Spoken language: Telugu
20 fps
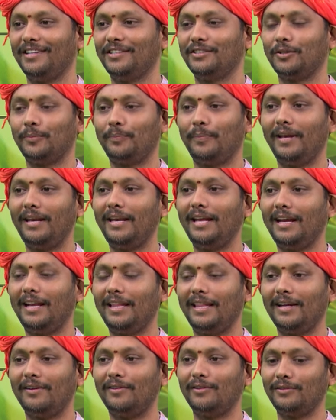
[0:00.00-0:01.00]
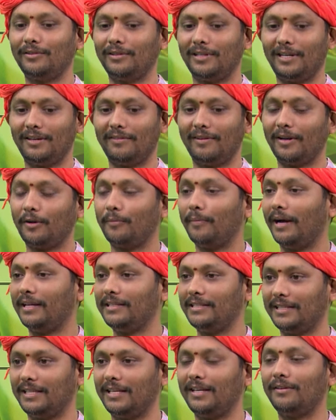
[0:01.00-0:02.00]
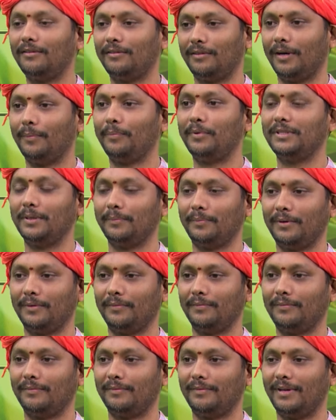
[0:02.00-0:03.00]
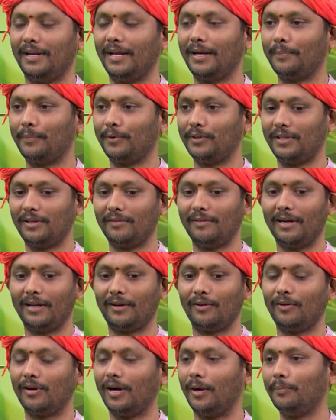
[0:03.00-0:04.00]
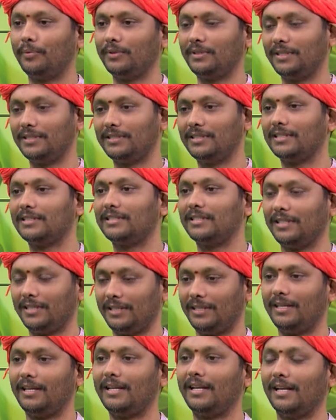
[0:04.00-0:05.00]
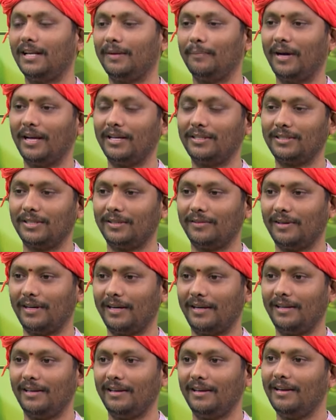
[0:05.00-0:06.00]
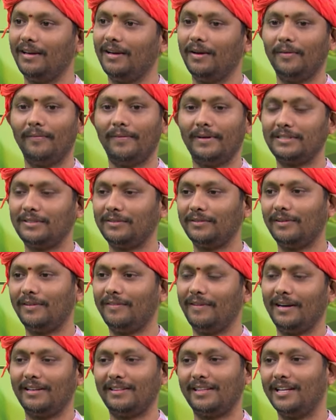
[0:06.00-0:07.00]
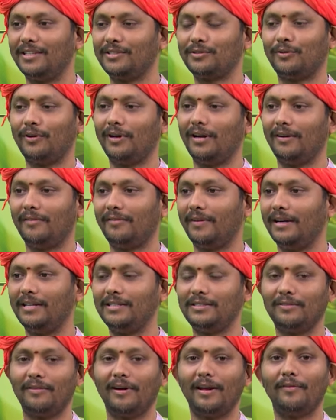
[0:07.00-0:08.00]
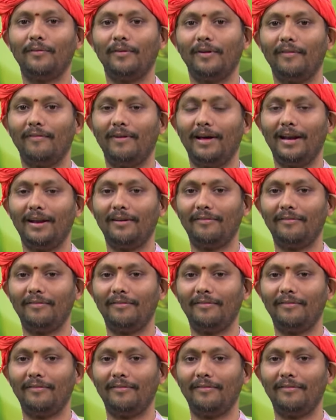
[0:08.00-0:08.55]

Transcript: సో hmm. పెళ్ళి అనేది ఏమవుతుందంటే వాడికి బాధ్యతలు అప్పచెప్పడం hmm. లేకపోతే వాడికి ఒక అప్పు చేసేసి ఇట్లా మార్చడం కానీ ఫస్ట్ వాడు తెలుసుకోవాలండి ఫ్రెండ్స్ వాళ్ళ వాళ్ళ